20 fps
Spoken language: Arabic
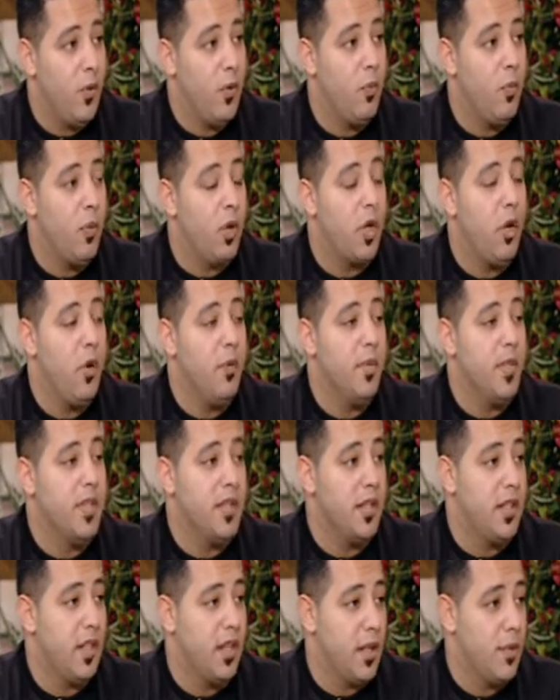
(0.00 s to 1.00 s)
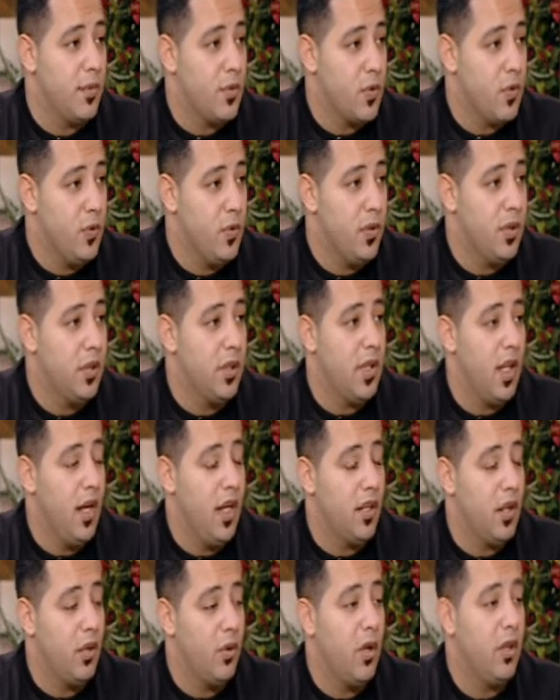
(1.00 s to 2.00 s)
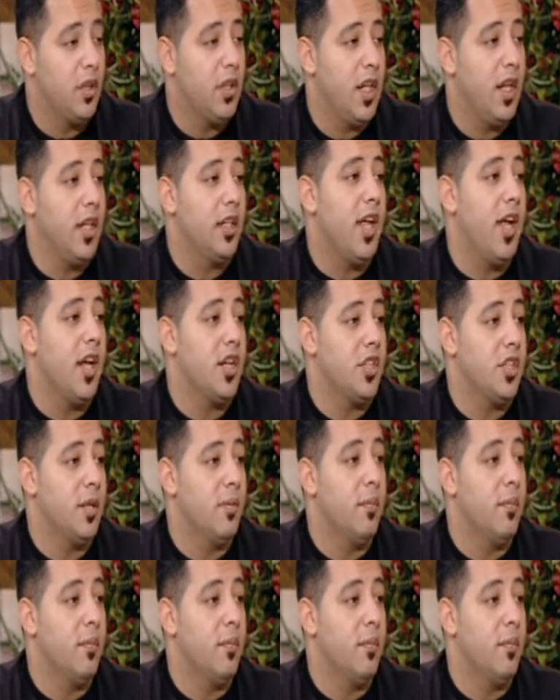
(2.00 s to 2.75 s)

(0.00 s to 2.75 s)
ومكون من ستة كبسول ثلاثة نقط ثلاثة اعشاب